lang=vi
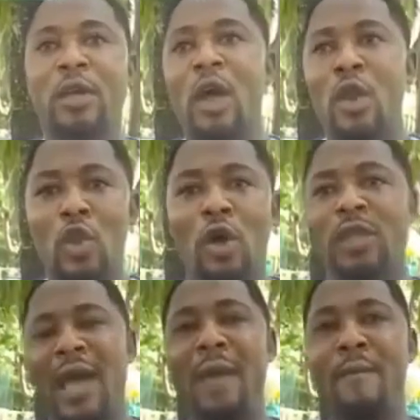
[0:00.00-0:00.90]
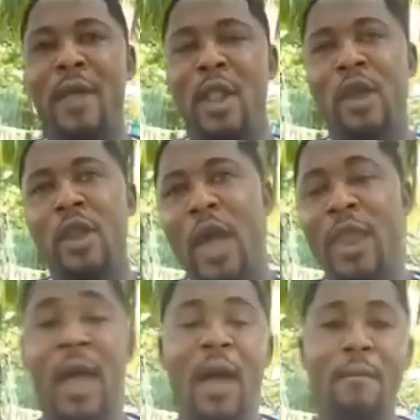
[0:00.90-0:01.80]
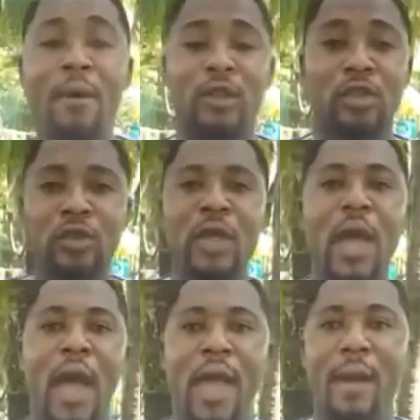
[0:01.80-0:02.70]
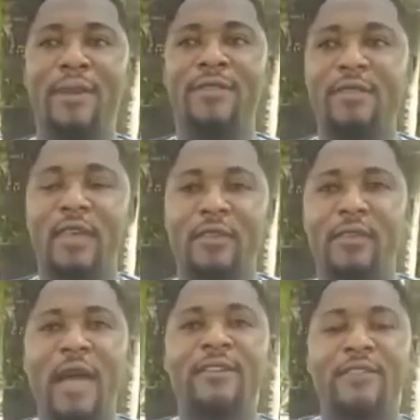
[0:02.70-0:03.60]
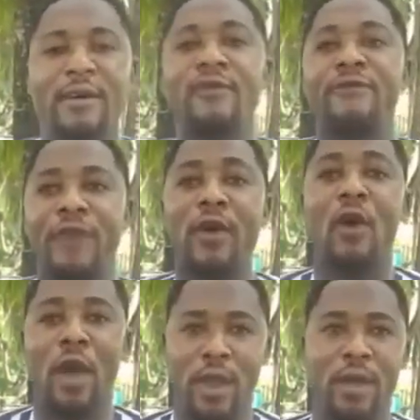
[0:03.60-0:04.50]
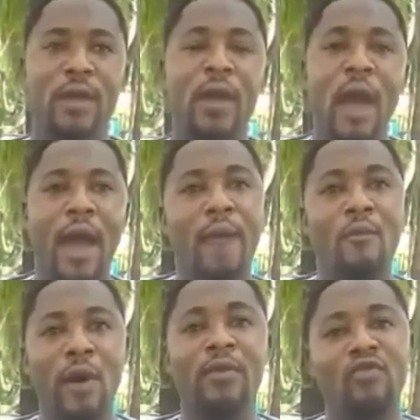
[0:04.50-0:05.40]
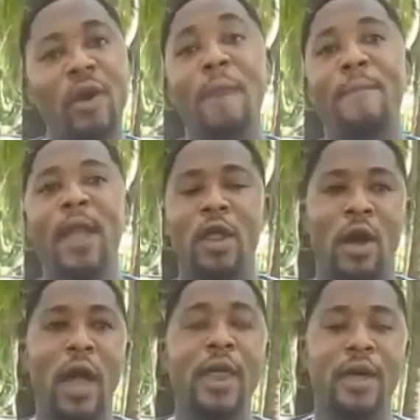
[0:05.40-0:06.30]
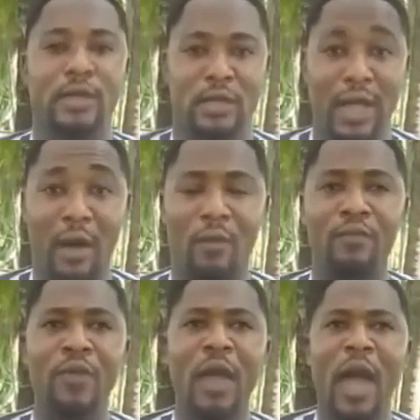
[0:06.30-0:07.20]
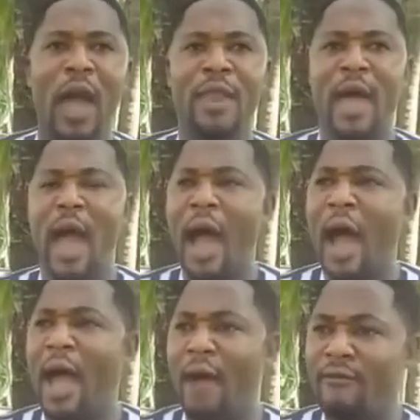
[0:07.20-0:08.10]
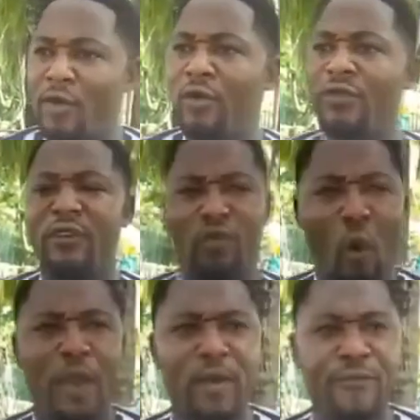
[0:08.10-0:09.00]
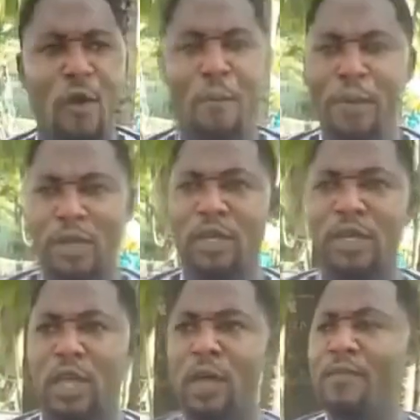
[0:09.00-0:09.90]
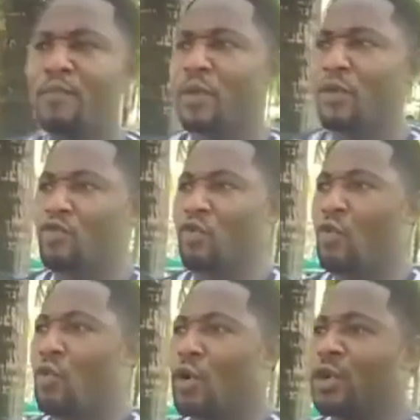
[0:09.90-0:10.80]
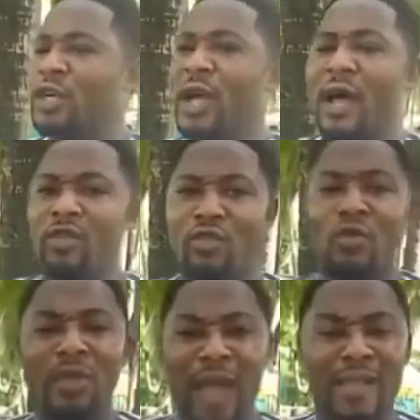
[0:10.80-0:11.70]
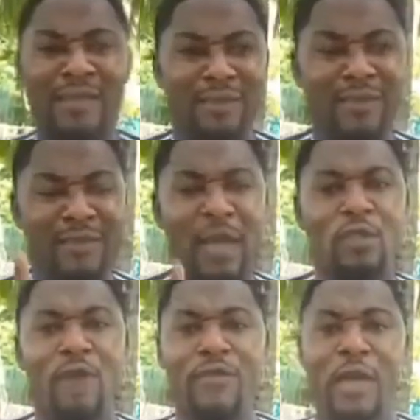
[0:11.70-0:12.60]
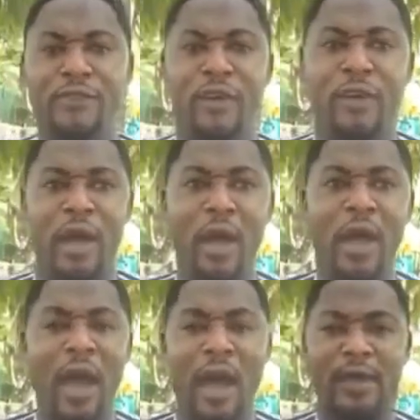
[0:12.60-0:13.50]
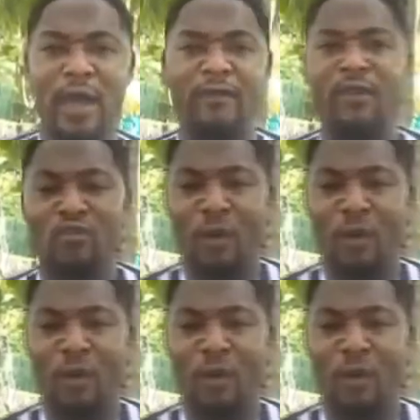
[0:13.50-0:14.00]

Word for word: Tôi đã không kiếm được một triệu, nhưng bây giờ tôi đã có thể kiếm được 6-7 con số. Tôi muốn kiếm được một tỷ ngay bây giờ. Tôi có một cơ hội tuyệt vời để chia sẻ điều đó ở Nigeria và thậm chí là ở những quốc gia châu Phi khác.